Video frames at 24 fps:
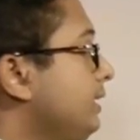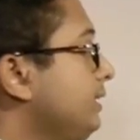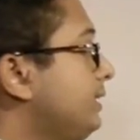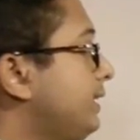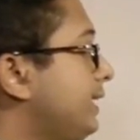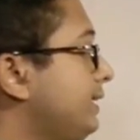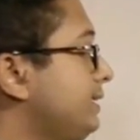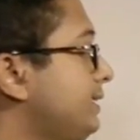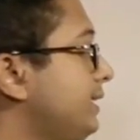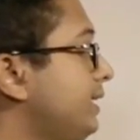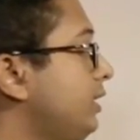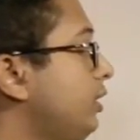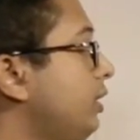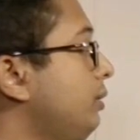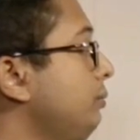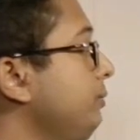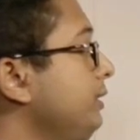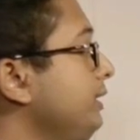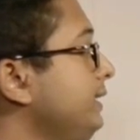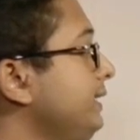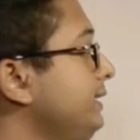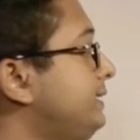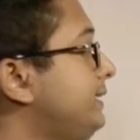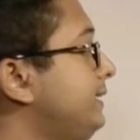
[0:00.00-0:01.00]
তাছাড়াও
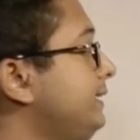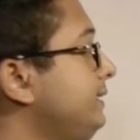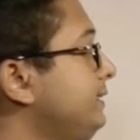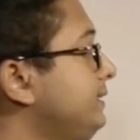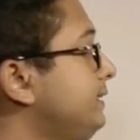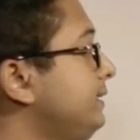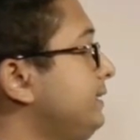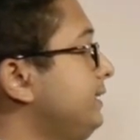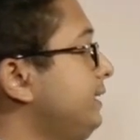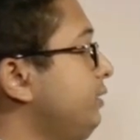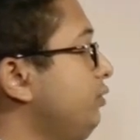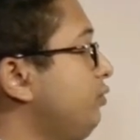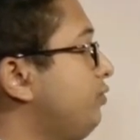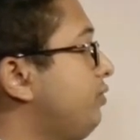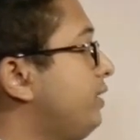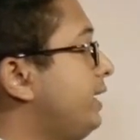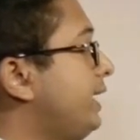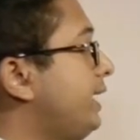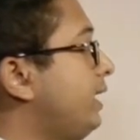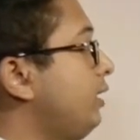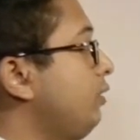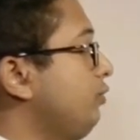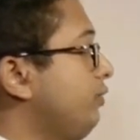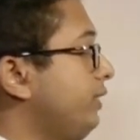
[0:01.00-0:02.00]
আমরা দেখছি ইঞ্জিনের
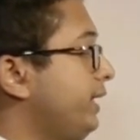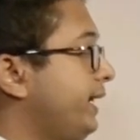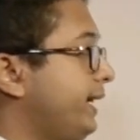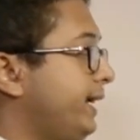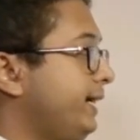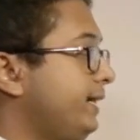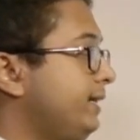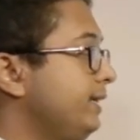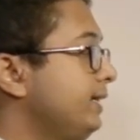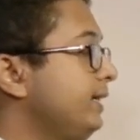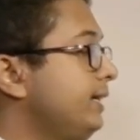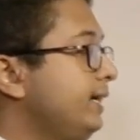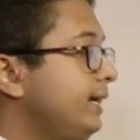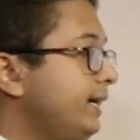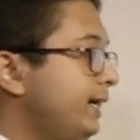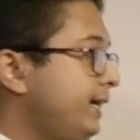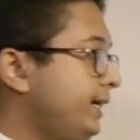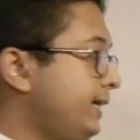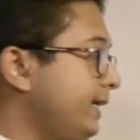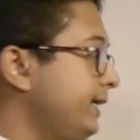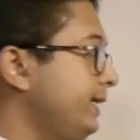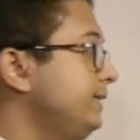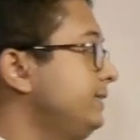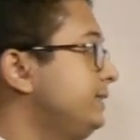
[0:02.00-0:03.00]
ভাল হেড
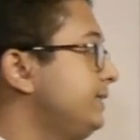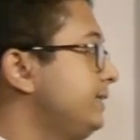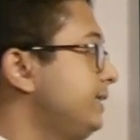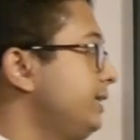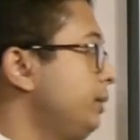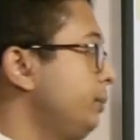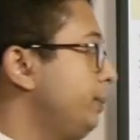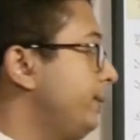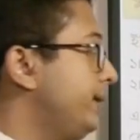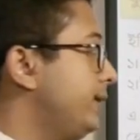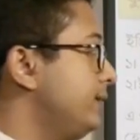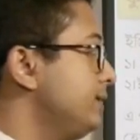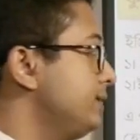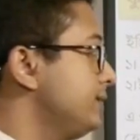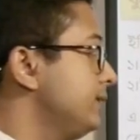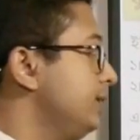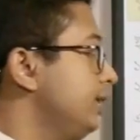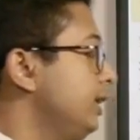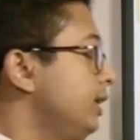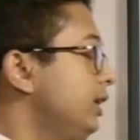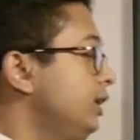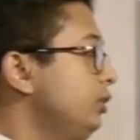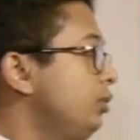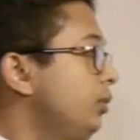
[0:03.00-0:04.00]
এটা ইঞ্জিনের পার্ট
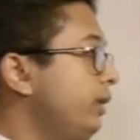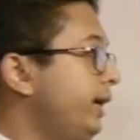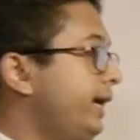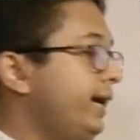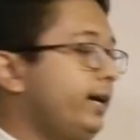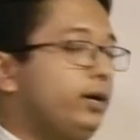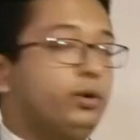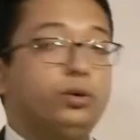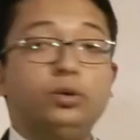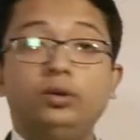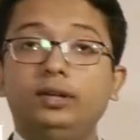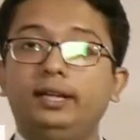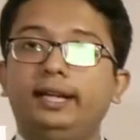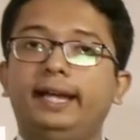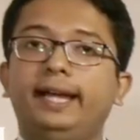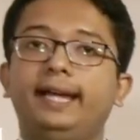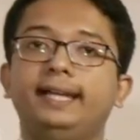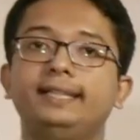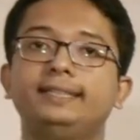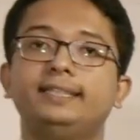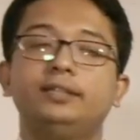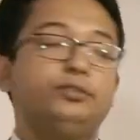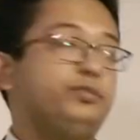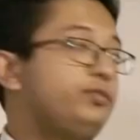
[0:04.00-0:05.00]
তো এখন
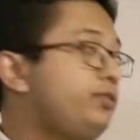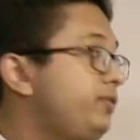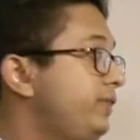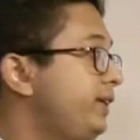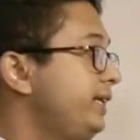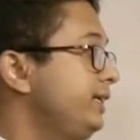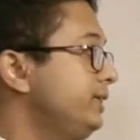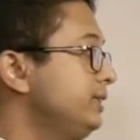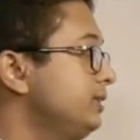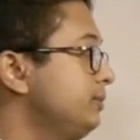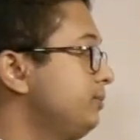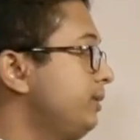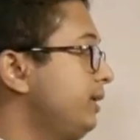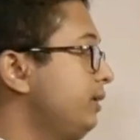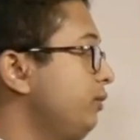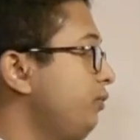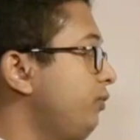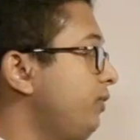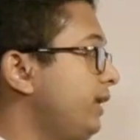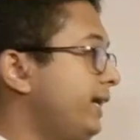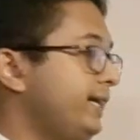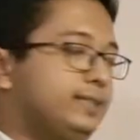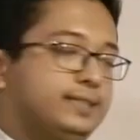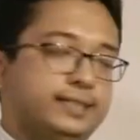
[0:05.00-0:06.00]
এই যে ফিন্স বা
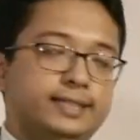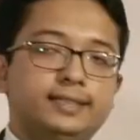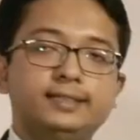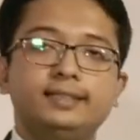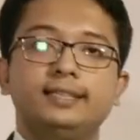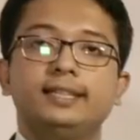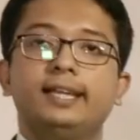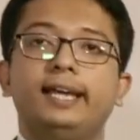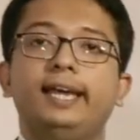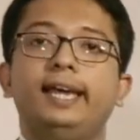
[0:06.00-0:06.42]
ফ্ল্যাঞ্জেস